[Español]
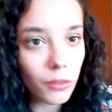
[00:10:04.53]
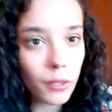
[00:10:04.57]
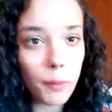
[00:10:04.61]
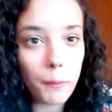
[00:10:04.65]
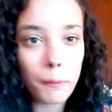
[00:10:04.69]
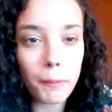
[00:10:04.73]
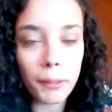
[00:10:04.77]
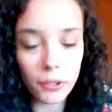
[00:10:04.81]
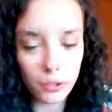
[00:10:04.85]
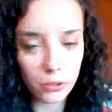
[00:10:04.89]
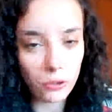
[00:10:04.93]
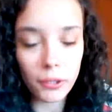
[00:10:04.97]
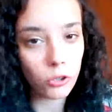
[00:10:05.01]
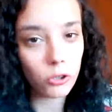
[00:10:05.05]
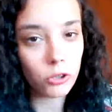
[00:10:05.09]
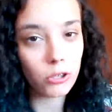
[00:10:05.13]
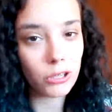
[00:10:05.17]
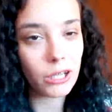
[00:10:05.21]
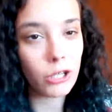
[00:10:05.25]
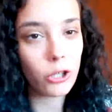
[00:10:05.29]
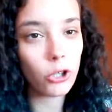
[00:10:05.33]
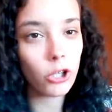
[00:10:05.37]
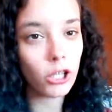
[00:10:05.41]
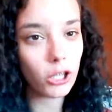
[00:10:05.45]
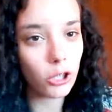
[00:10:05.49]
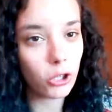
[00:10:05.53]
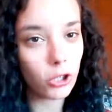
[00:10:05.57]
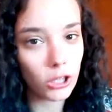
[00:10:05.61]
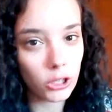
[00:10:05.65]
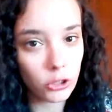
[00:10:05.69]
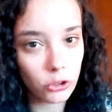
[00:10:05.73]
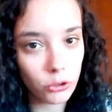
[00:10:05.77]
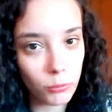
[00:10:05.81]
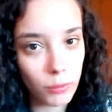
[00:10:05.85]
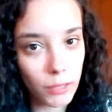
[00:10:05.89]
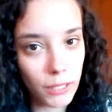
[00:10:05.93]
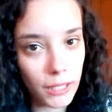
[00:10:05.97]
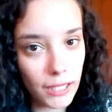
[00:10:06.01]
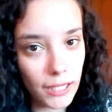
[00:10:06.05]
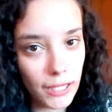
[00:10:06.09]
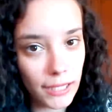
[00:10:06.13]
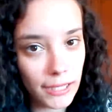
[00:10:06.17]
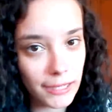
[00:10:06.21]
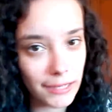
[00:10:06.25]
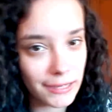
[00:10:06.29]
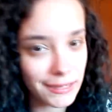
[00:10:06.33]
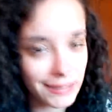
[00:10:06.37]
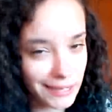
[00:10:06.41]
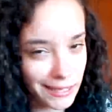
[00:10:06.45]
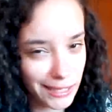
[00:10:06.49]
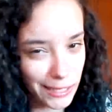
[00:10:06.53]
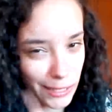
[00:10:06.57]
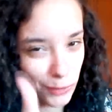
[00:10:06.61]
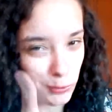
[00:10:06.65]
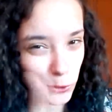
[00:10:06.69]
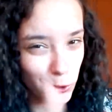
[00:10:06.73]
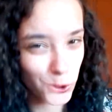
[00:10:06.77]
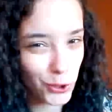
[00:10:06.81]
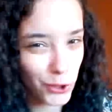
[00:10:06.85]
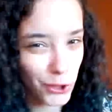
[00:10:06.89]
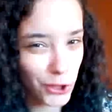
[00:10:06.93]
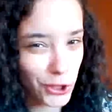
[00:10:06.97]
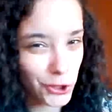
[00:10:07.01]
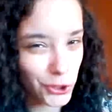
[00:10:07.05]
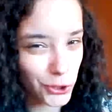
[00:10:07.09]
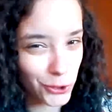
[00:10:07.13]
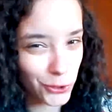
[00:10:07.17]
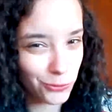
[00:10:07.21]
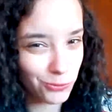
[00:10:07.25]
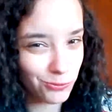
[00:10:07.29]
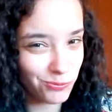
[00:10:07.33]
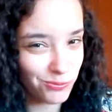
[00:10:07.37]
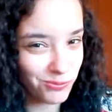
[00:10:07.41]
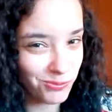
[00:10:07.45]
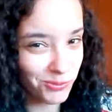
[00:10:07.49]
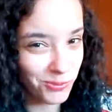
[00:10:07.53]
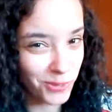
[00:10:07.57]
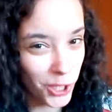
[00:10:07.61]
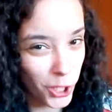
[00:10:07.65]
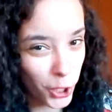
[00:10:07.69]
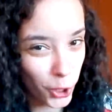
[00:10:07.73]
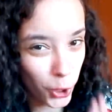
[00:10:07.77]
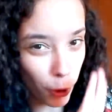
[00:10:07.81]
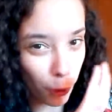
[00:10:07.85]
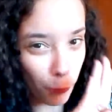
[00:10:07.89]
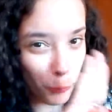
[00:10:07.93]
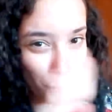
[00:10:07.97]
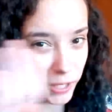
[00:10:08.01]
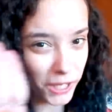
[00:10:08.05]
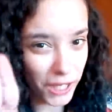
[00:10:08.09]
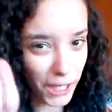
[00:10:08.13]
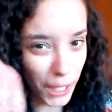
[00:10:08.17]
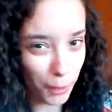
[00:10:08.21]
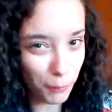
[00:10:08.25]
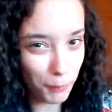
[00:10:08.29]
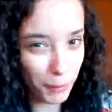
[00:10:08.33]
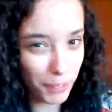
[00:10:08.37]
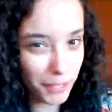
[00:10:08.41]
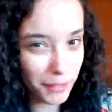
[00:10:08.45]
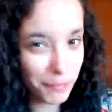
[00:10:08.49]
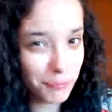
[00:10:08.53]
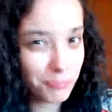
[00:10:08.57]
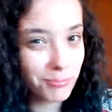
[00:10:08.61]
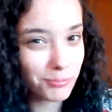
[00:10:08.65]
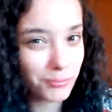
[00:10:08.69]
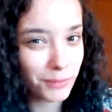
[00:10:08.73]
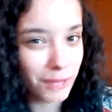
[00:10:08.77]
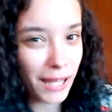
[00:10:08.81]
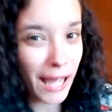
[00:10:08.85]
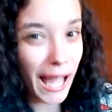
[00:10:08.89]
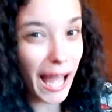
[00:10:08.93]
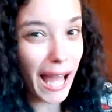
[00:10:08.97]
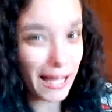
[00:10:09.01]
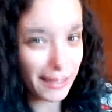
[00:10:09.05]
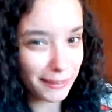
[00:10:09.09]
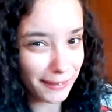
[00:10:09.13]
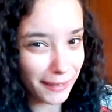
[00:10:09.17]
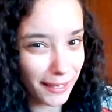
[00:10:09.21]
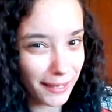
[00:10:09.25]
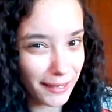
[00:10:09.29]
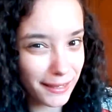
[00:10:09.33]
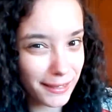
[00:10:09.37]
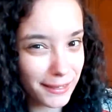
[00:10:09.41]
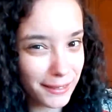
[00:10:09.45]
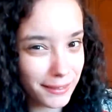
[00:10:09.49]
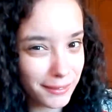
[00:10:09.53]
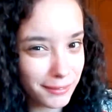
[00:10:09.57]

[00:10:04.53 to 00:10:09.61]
Pero creo que lo retomaré y seguiremos con eso. Cop Gamer Attack.